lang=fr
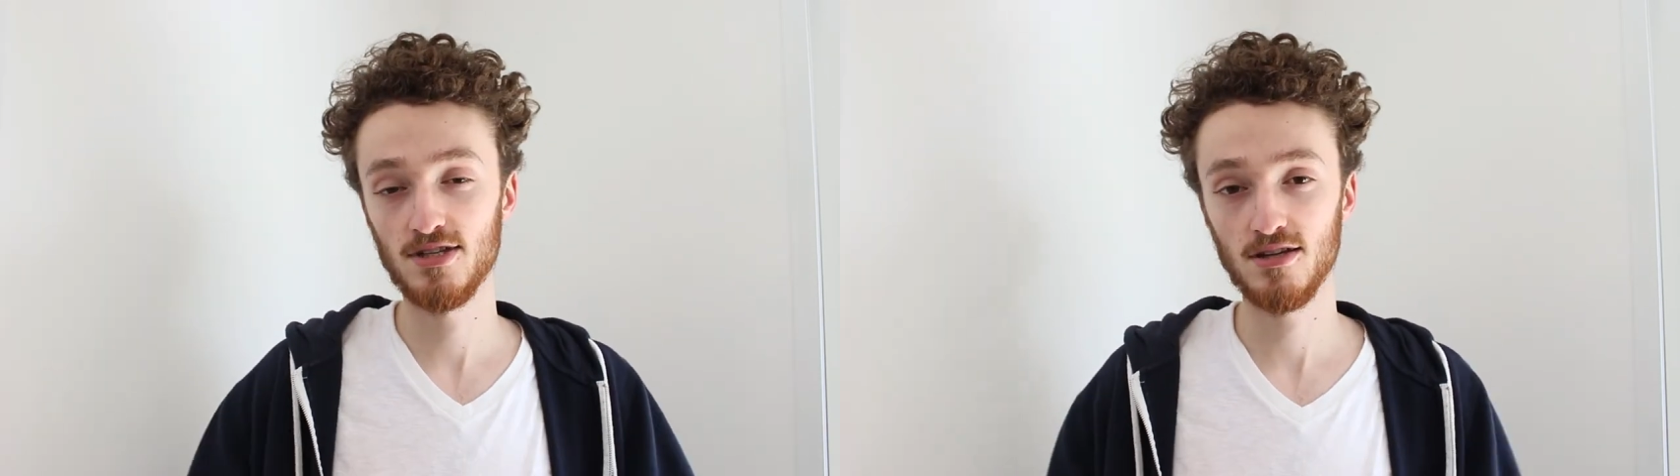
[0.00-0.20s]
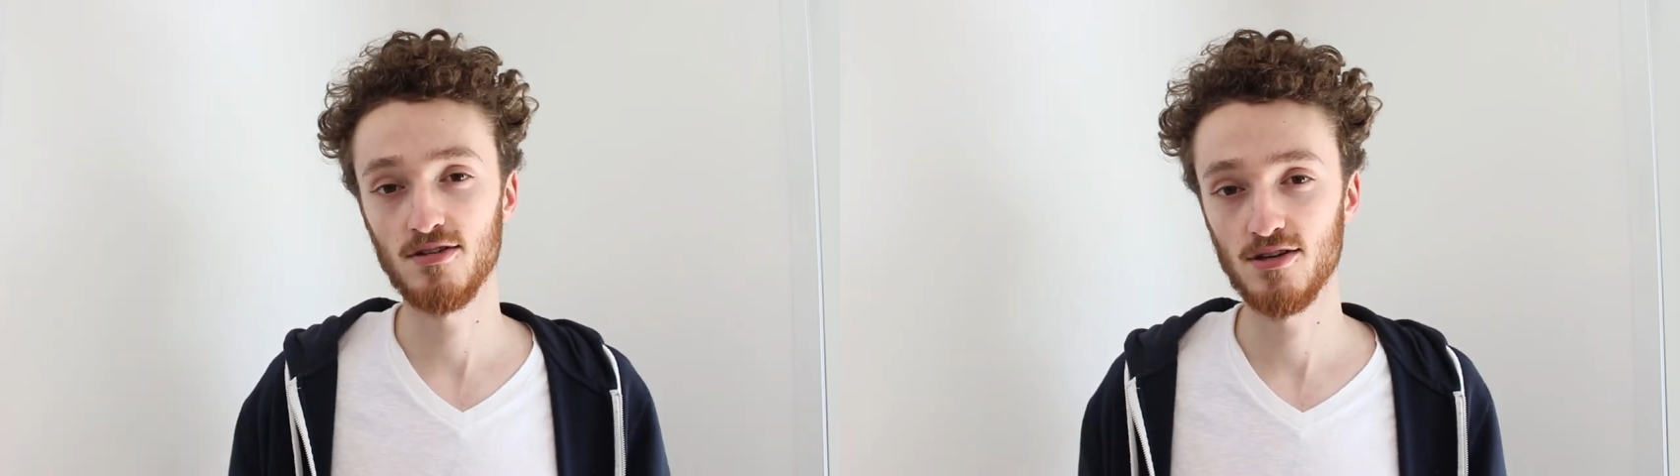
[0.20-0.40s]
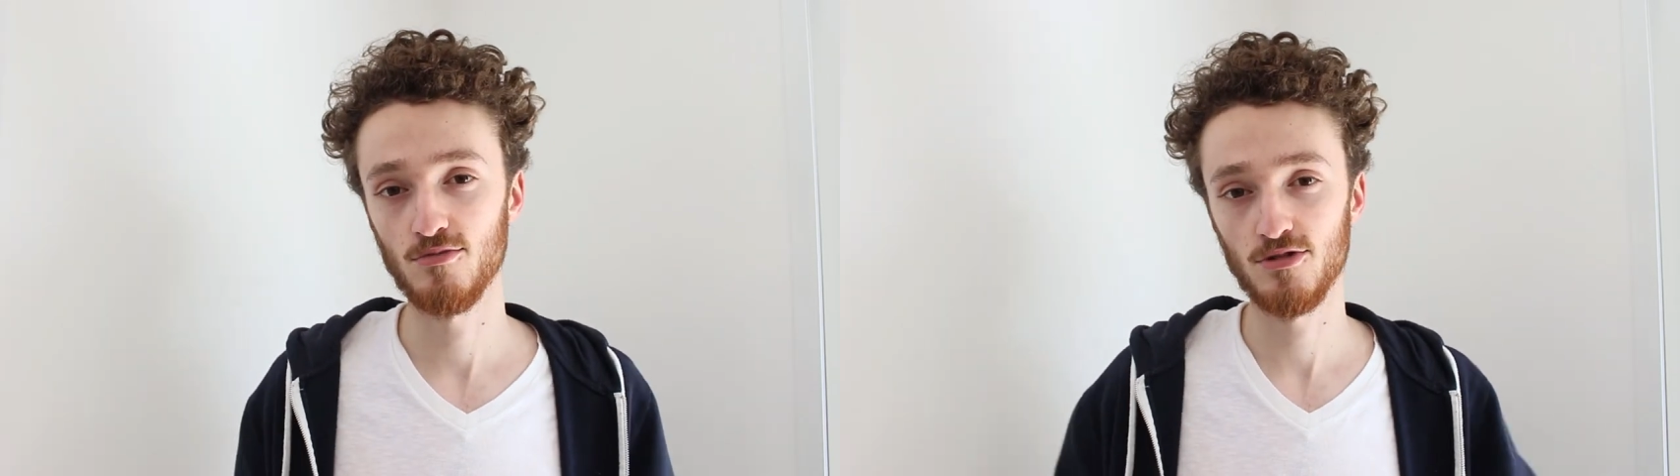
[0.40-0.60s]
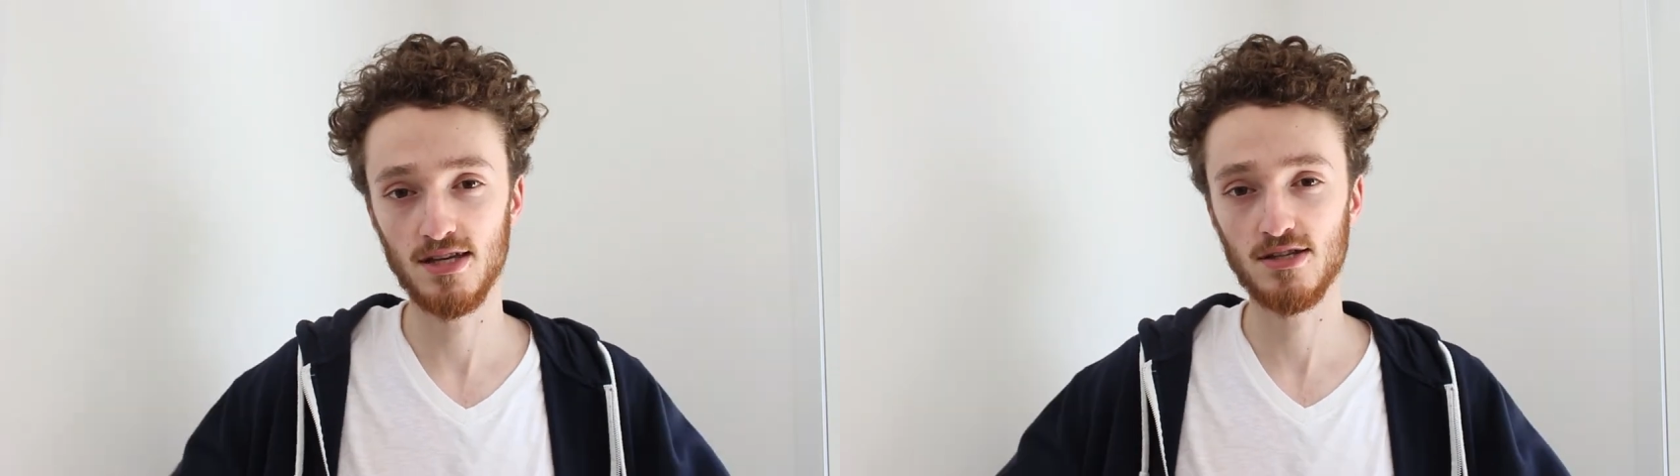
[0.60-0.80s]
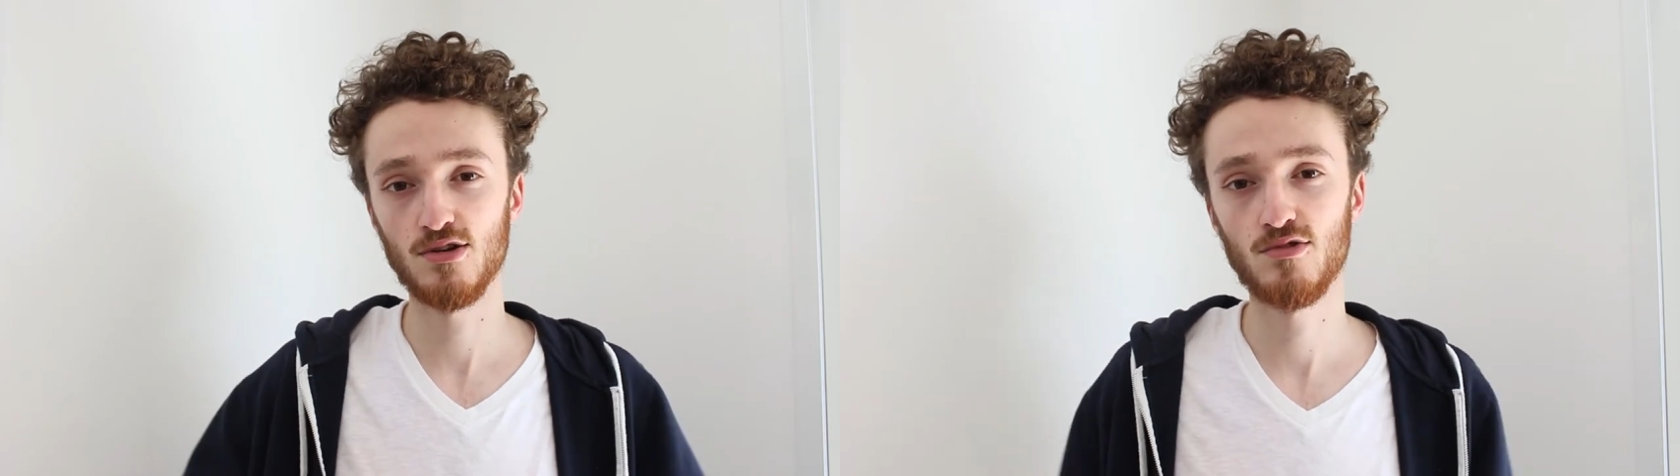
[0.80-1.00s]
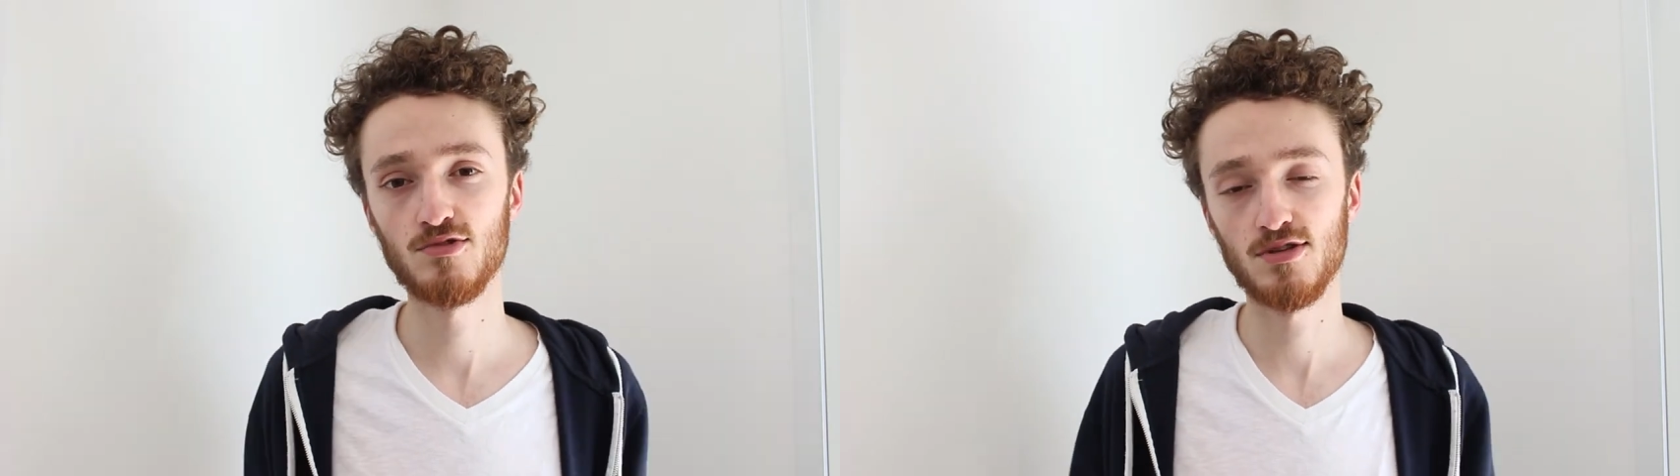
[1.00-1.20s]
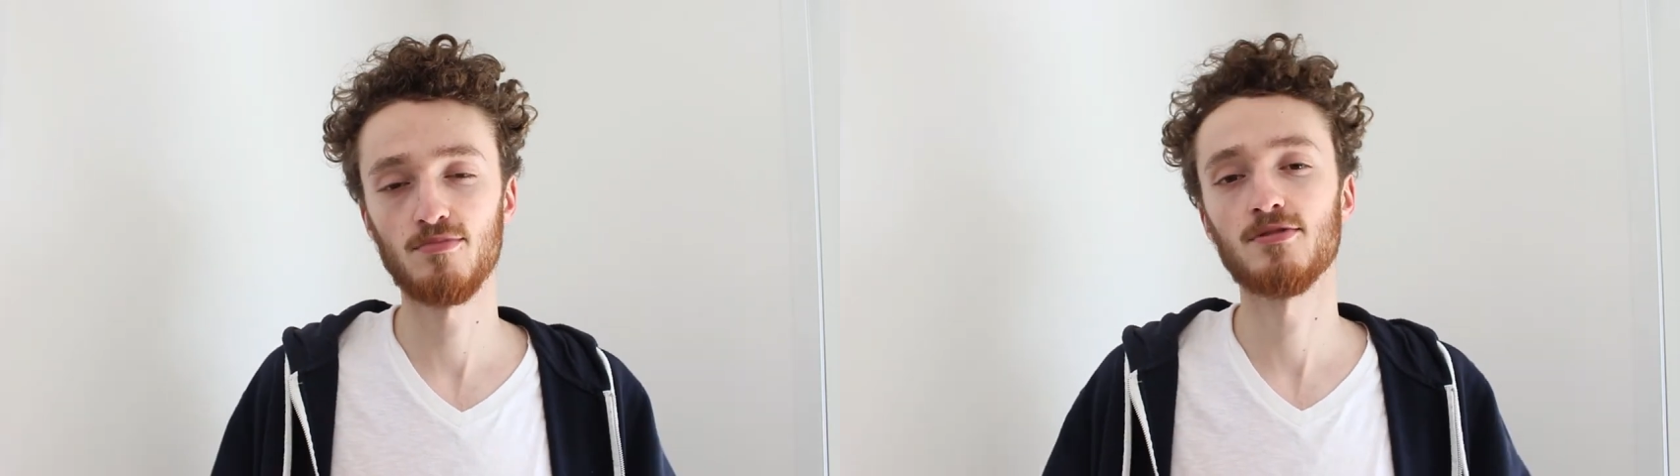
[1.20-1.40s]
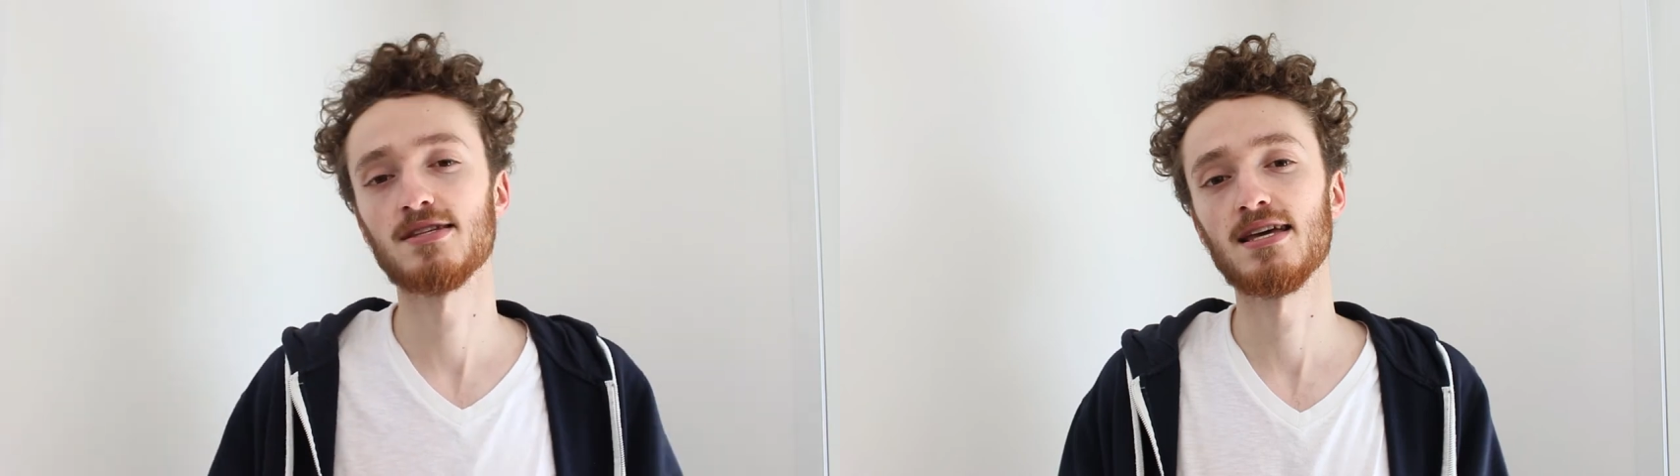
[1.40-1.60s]
dire dans les commentaires ce que vous
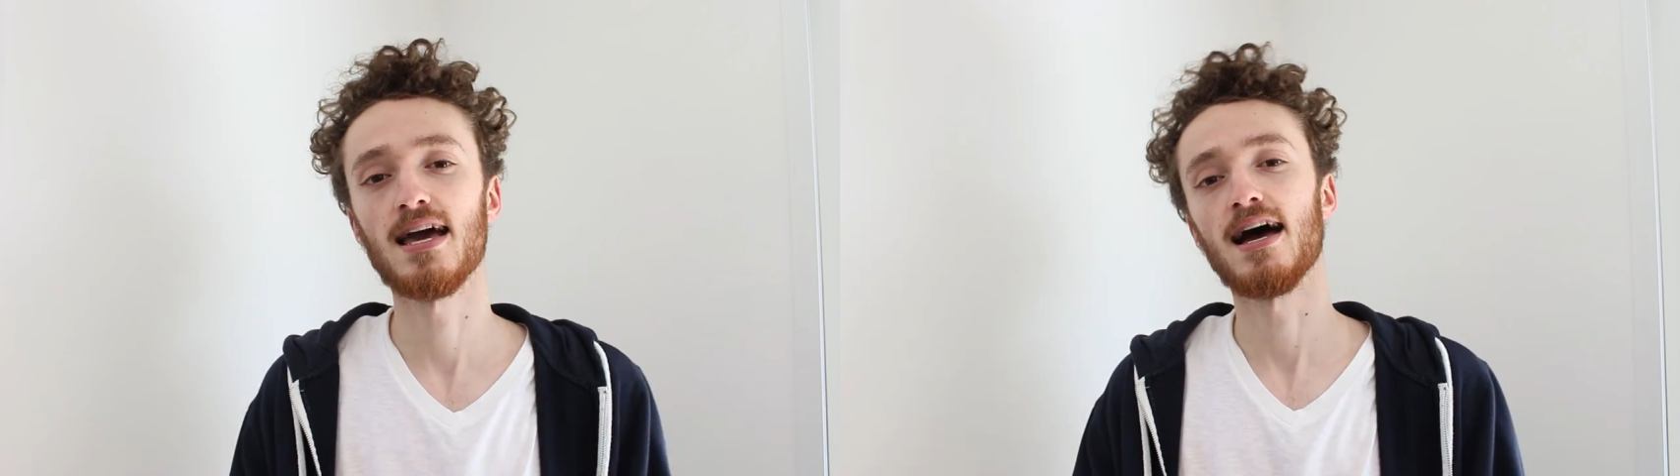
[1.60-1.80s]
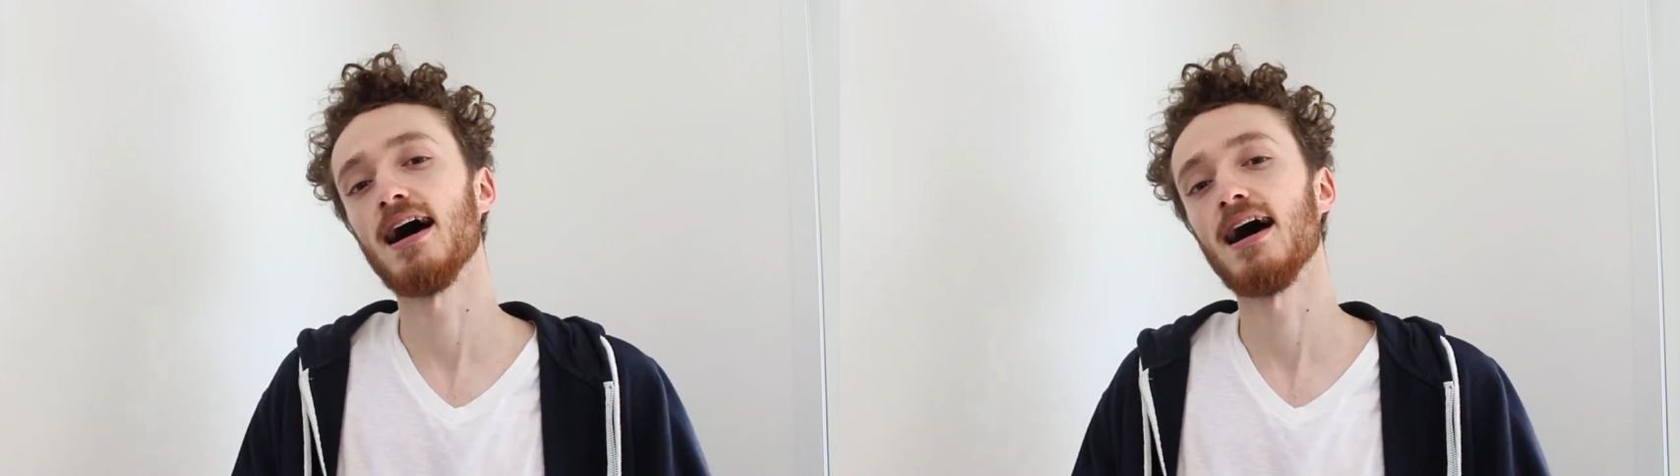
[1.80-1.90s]
en pensez.